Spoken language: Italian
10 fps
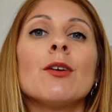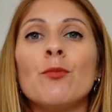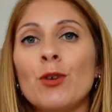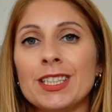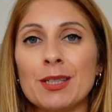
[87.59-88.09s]

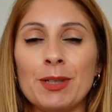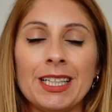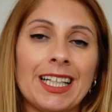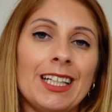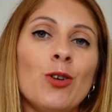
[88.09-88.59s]
voi
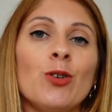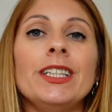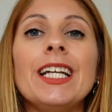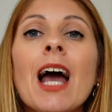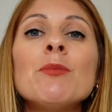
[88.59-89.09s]
sapete che io
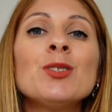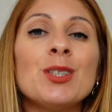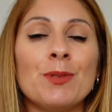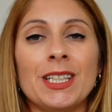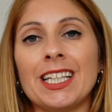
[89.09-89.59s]
li amo,
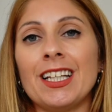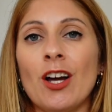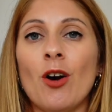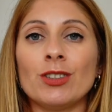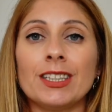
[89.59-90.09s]
sapete che
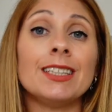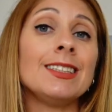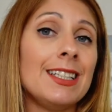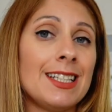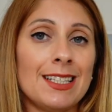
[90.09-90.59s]
ne ho
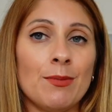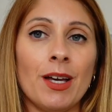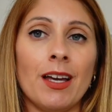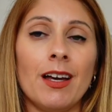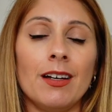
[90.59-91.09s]

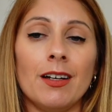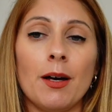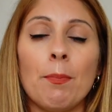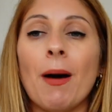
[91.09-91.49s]
tantissime eh,